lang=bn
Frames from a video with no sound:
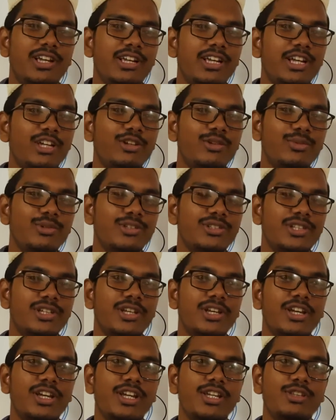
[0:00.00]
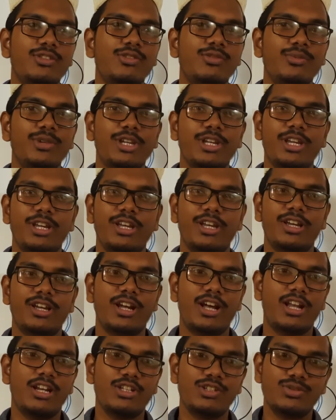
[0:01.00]
এই অবস্থায় তুমি কি
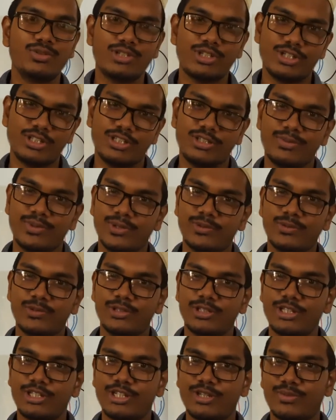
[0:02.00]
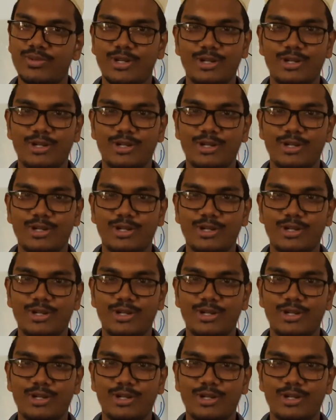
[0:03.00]
আরেকজনের সাথে প্রেম করতে চাবা